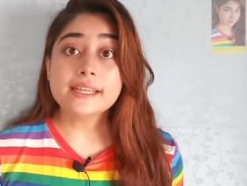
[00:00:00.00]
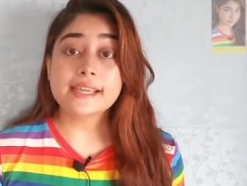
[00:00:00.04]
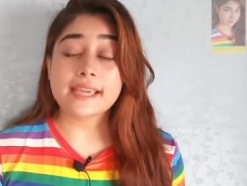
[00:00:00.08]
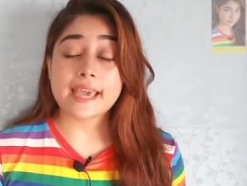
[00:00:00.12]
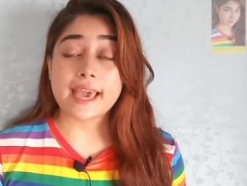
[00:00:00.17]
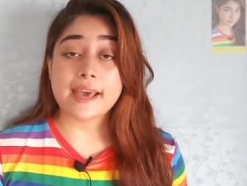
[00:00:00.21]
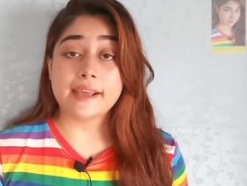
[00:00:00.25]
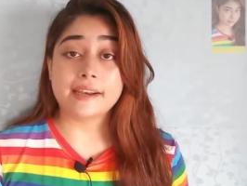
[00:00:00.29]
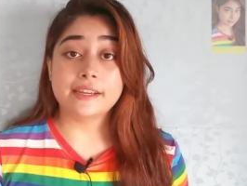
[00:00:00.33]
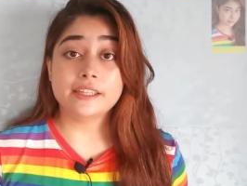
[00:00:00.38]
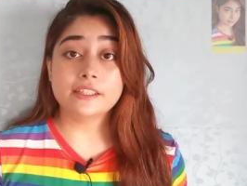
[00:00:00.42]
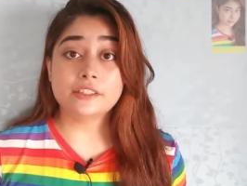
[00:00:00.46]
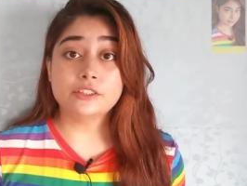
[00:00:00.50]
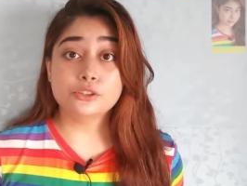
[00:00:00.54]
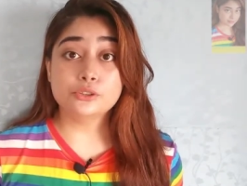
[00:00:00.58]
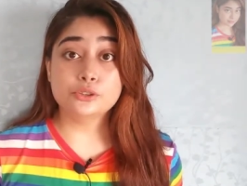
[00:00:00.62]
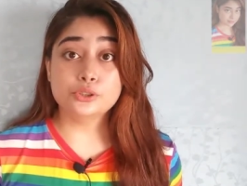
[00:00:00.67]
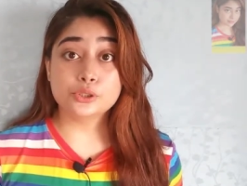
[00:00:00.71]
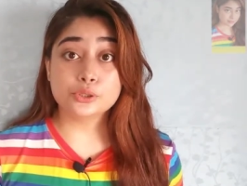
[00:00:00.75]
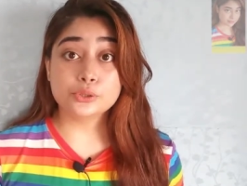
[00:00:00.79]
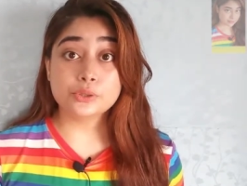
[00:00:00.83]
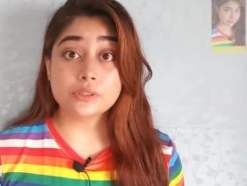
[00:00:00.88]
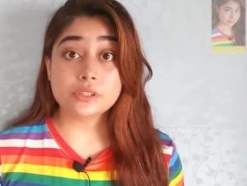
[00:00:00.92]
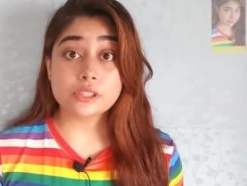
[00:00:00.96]
कैरेट
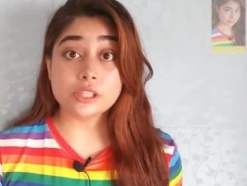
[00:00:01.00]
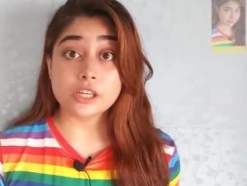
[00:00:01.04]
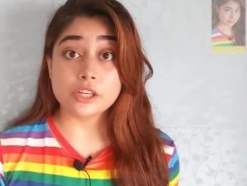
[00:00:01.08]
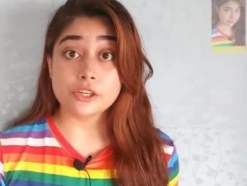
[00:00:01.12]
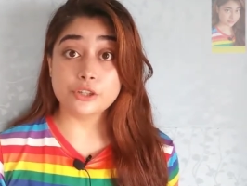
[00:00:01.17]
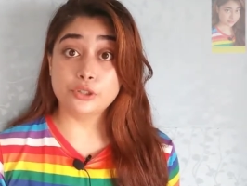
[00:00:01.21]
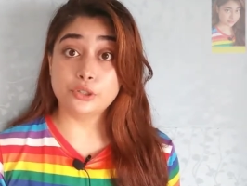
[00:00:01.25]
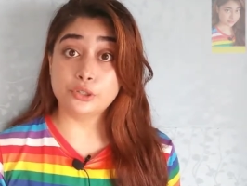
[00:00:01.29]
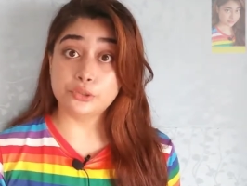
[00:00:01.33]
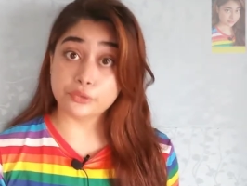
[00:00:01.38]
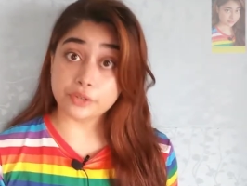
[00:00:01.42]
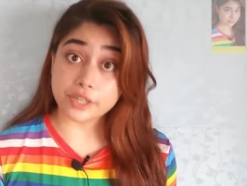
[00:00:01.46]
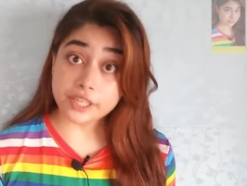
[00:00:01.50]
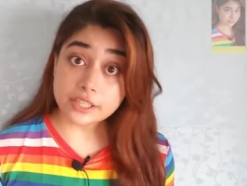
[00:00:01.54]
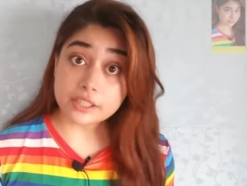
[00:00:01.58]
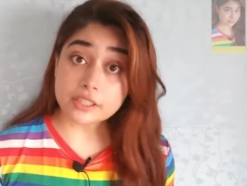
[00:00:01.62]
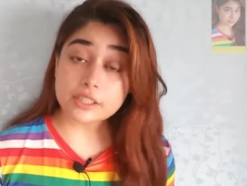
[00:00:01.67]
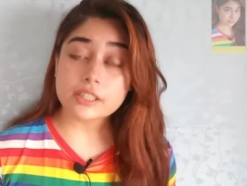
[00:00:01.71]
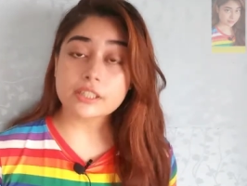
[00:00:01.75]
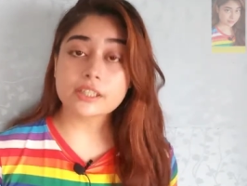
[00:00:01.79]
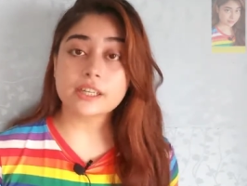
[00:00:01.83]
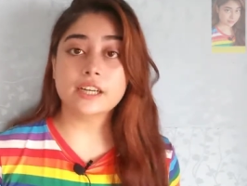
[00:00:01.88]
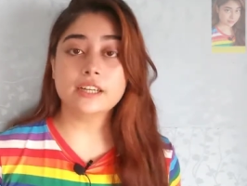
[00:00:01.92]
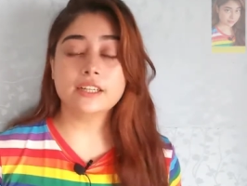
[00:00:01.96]
जूस ड्रिंक
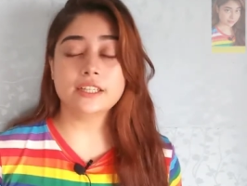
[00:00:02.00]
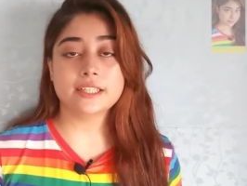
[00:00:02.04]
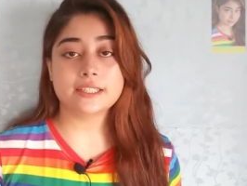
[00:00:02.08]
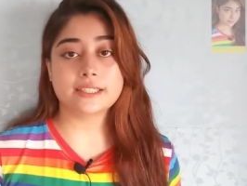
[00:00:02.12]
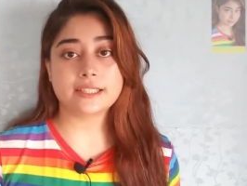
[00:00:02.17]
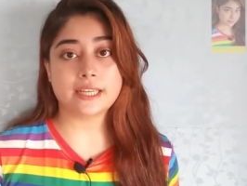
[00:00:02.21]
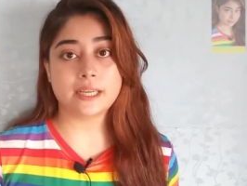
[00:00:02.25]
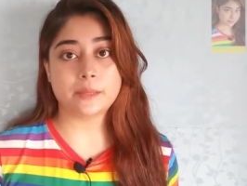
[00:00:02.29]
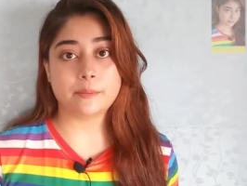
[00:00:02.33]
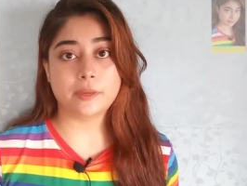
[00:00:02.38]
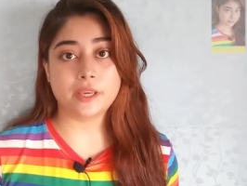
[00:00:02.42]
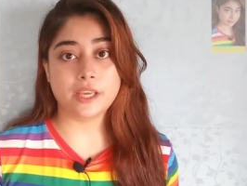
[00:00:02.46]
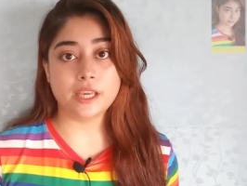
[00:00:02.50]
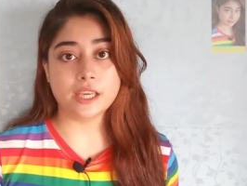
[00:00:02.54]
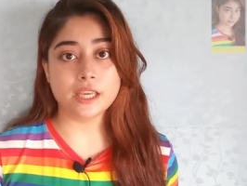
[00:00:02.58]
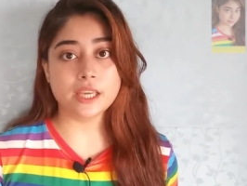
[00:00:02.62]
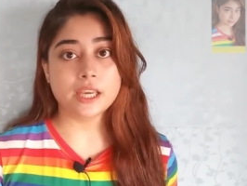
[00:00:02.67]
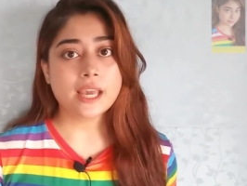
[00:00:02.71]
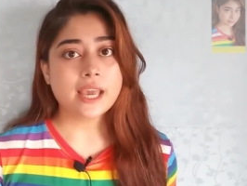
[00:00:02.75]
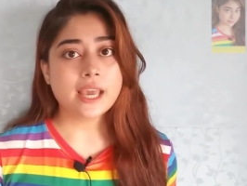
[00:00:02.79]
करने से भी